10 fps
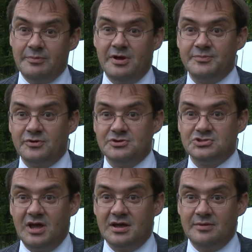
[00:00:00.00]
aber eben auch eine
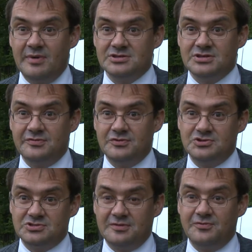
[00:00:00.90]
starke Mannschaft für
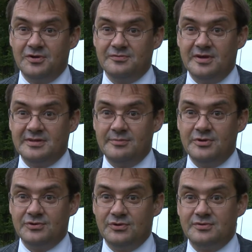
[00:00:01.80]
die
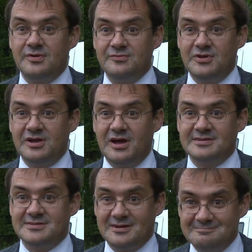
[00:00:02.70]
Stadtverordnetenversammlung und für den
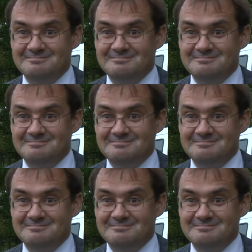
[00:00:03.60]
Kreistag.